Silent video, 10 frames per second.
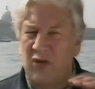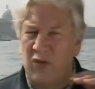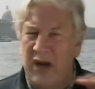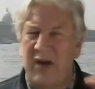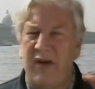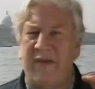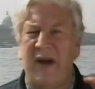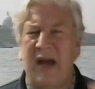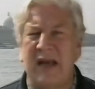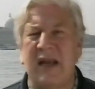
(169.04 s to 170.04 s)
sotto di
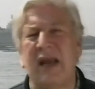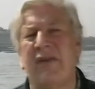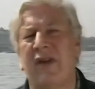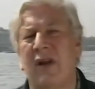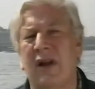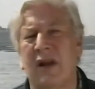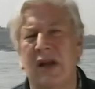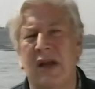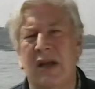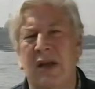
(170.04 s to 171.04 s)
quella augusta
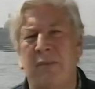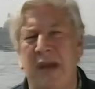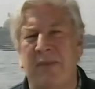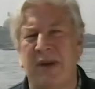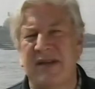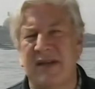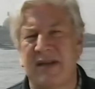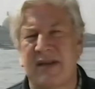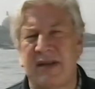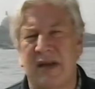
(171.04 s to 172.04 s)
cornice venivano
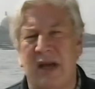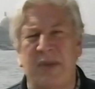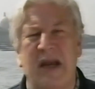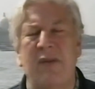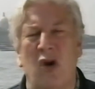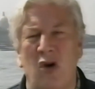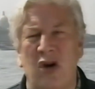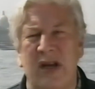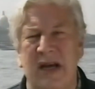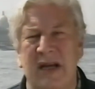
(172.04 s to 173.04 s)
organizzati dei
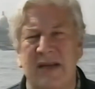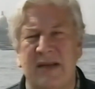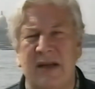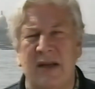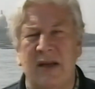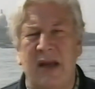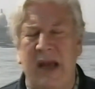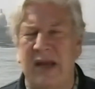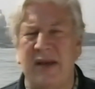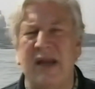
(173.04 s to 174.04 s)
grandi traffici a
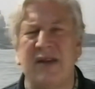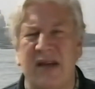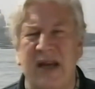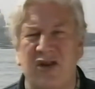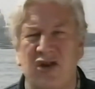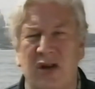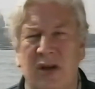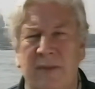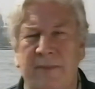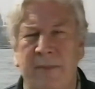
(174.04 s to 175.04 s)
livello
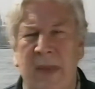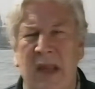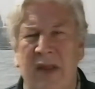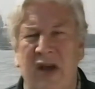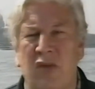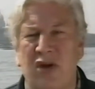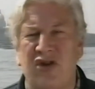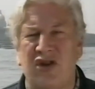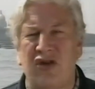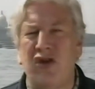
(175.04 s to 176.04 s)
internazionale.
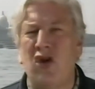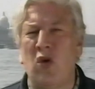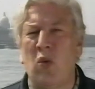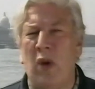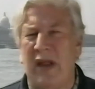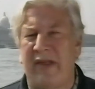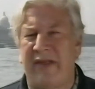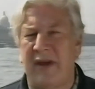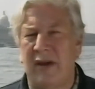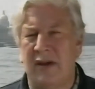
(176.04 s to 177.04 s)
C'era una nuova
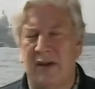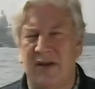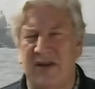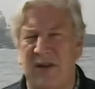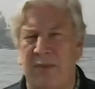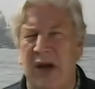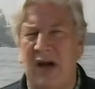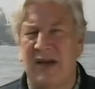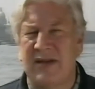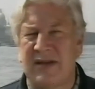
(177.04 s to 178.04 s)
classe di ricchi che
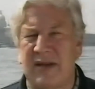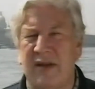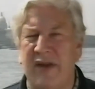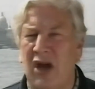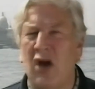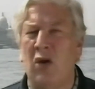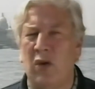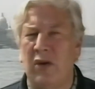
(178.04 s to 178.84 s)
voleva emergere,